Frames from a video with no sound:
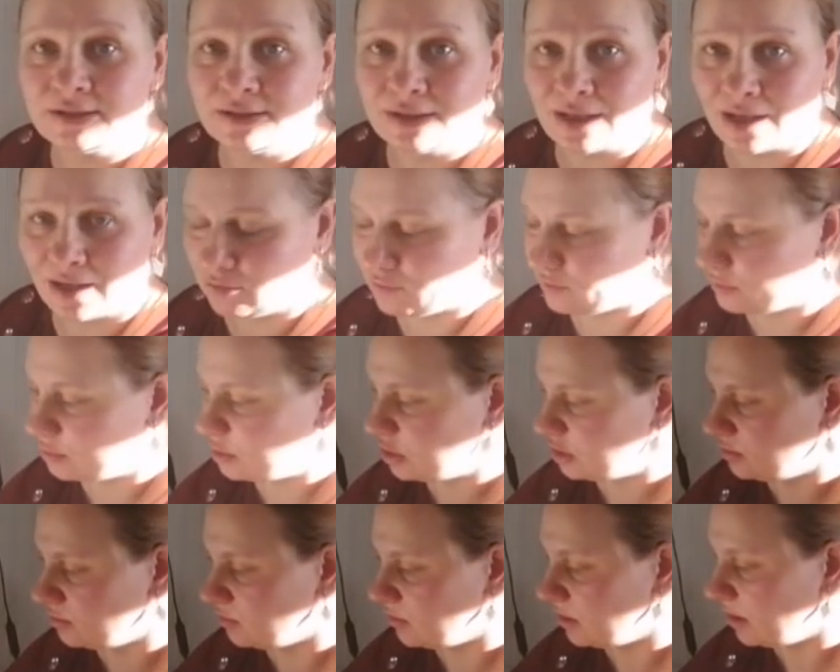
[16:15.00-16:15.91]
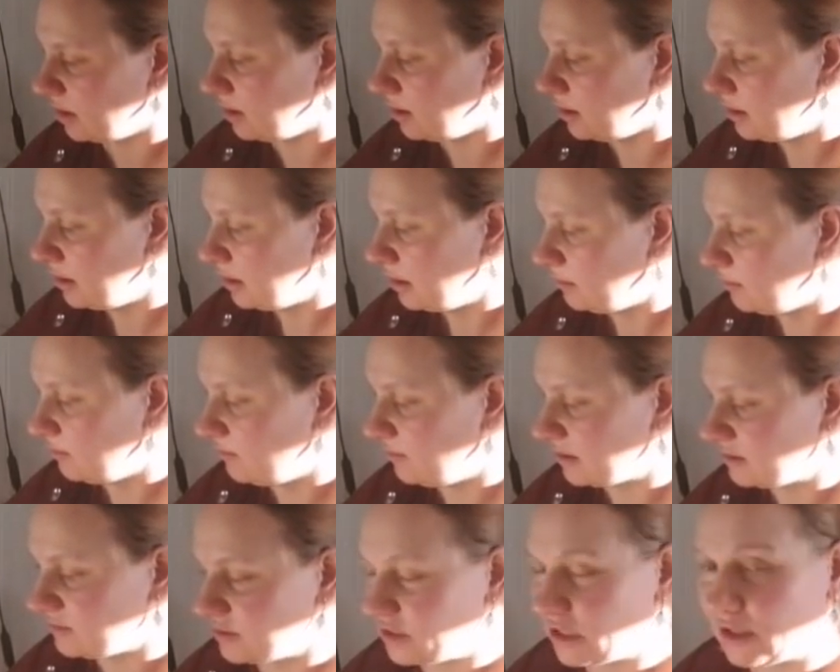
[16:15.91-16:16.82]
не знаю, в общем. Я
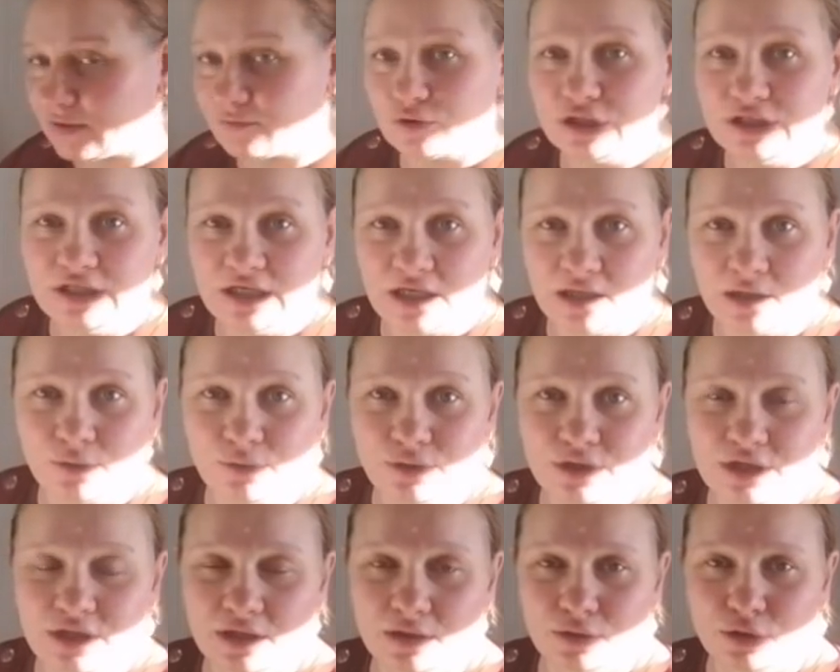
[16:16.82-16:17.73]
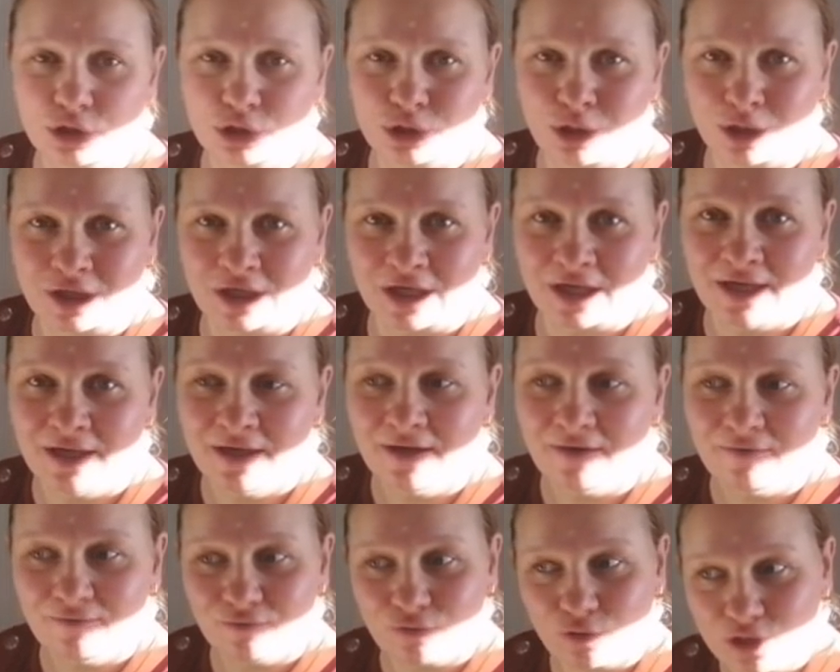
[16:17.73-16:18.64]
бывает вот так вот делаю, делаю что-то,
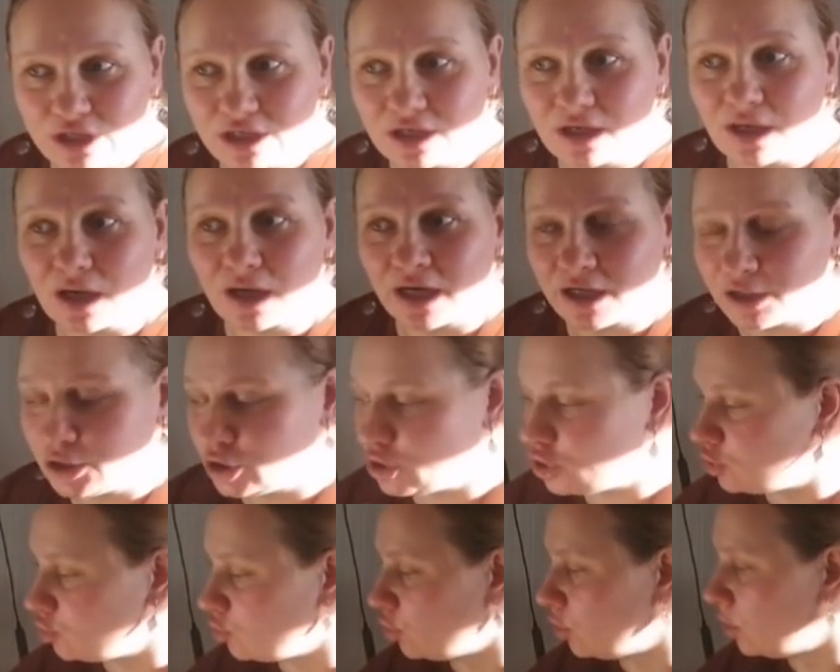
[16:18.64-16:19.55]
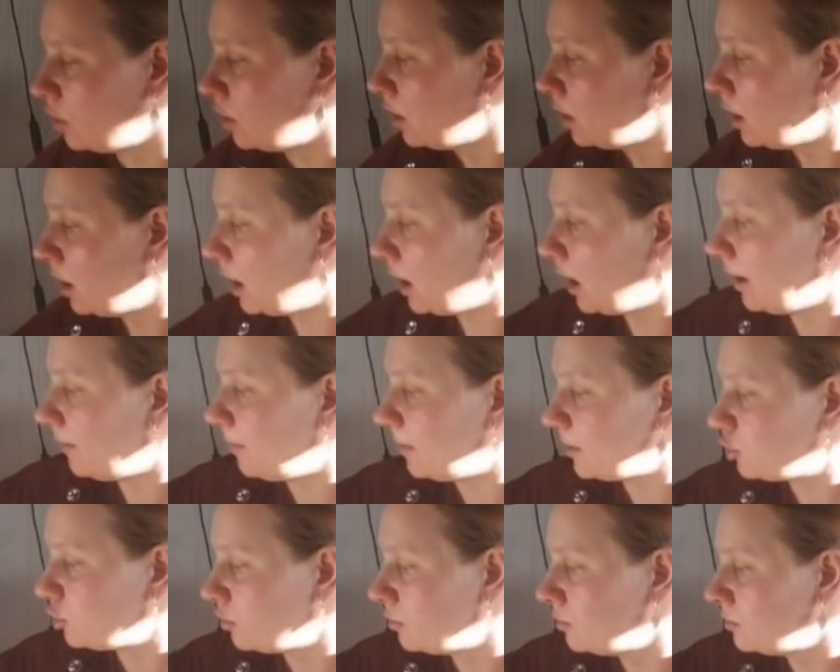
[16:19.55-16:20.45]
вроде как хочу а
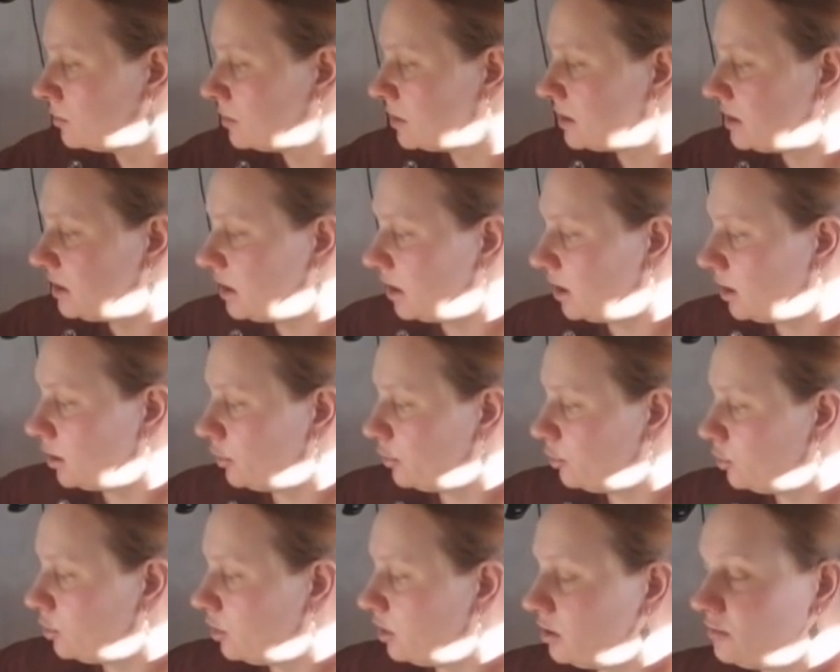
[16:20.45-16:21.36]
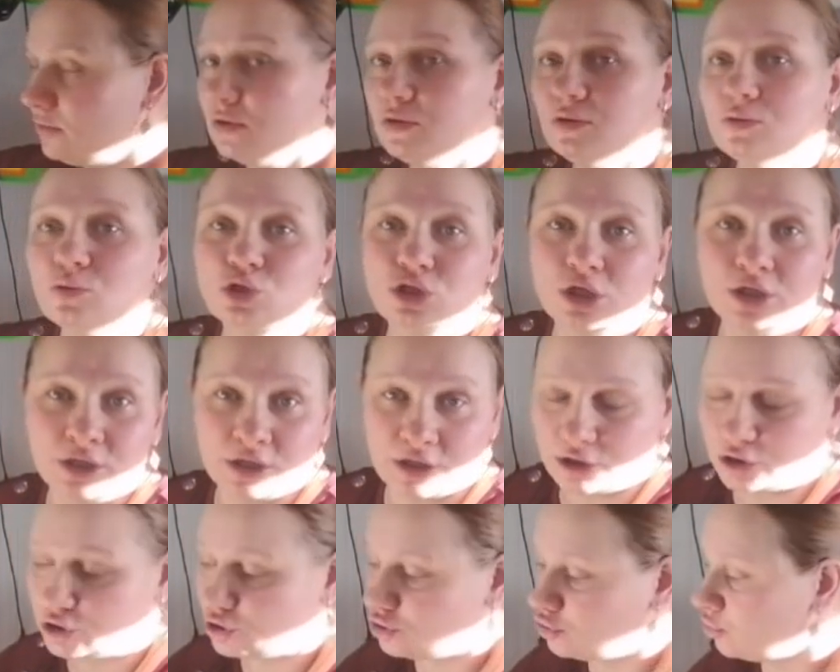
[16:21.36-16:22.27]
потом сделаю и уже не
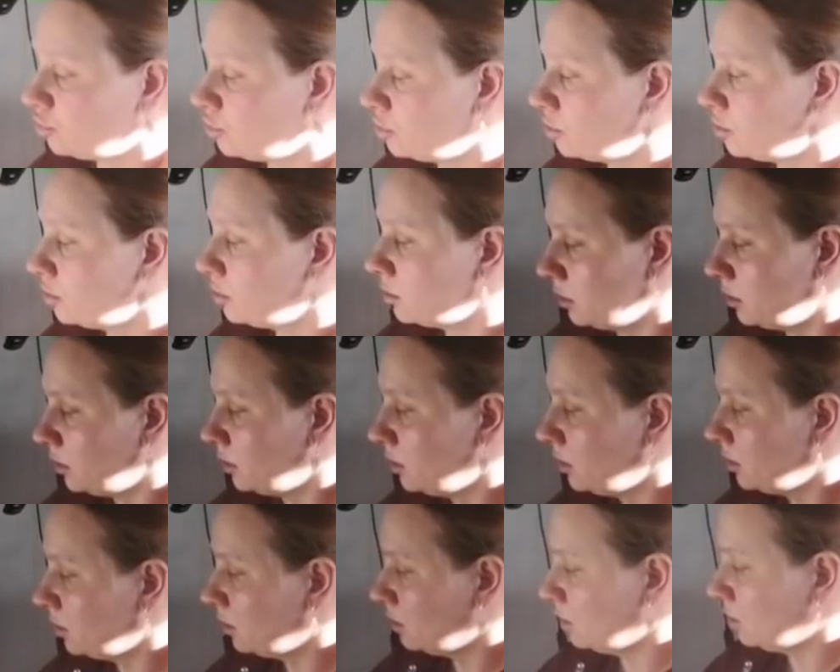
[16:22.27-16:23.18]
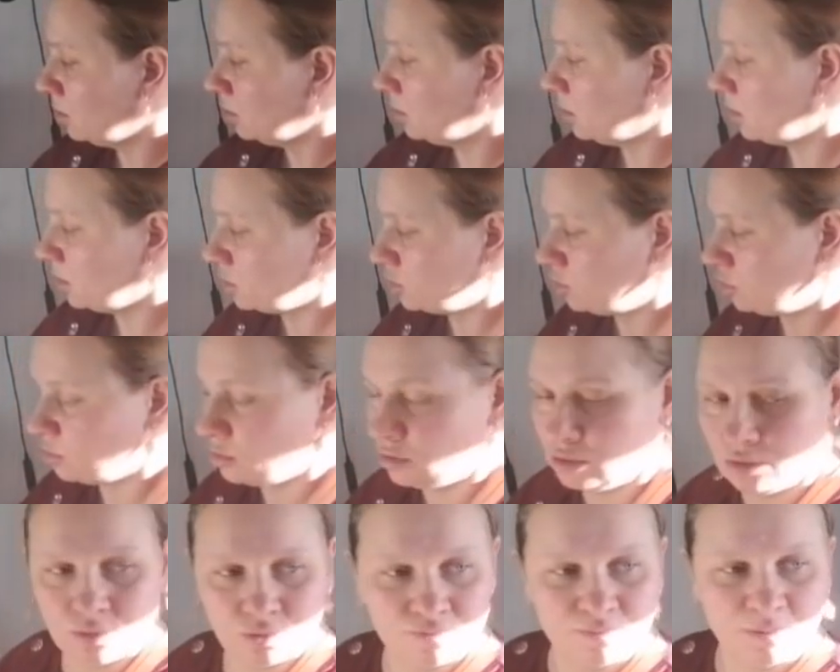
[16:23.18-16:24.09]
хочу. Так что,
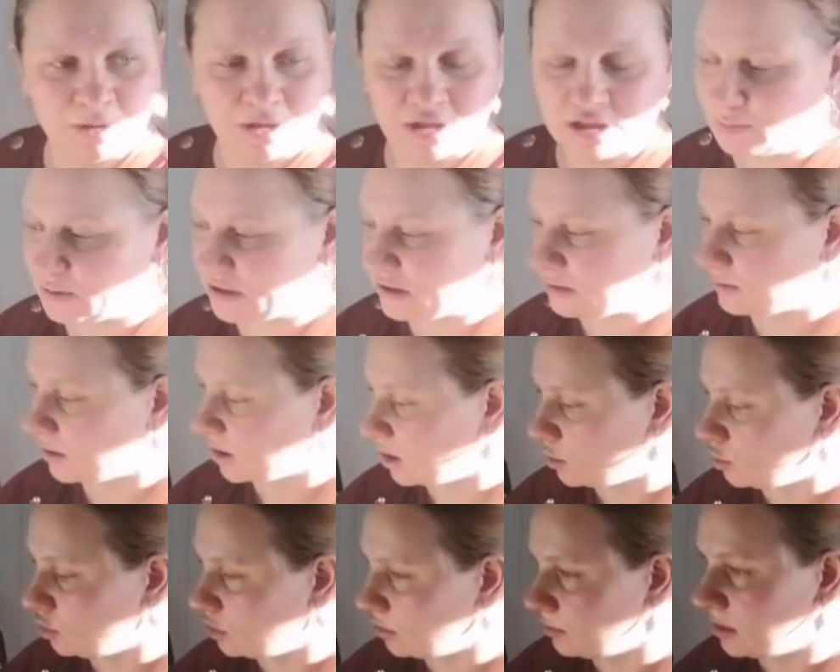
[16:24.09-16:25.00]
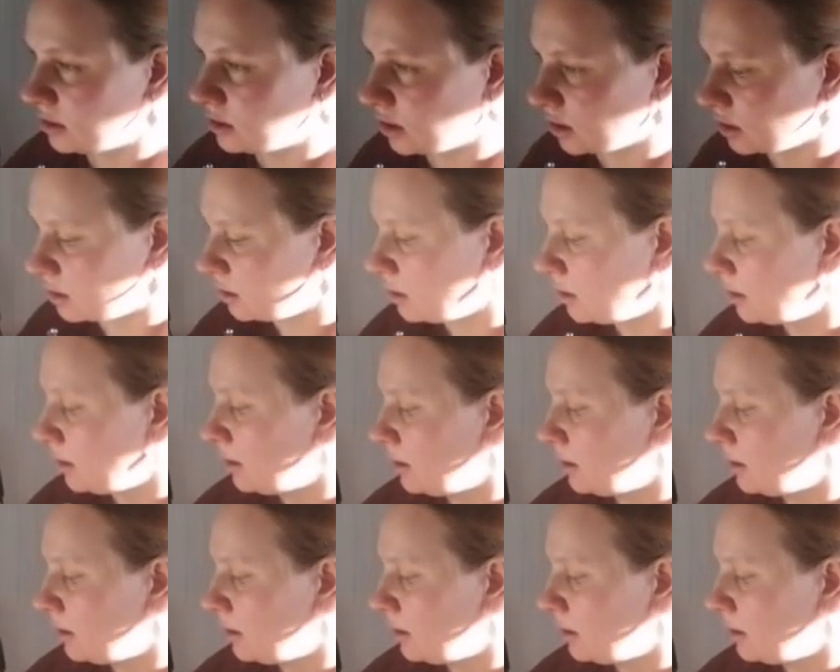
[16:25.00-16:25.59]
ну, в принципе, с макаронами так,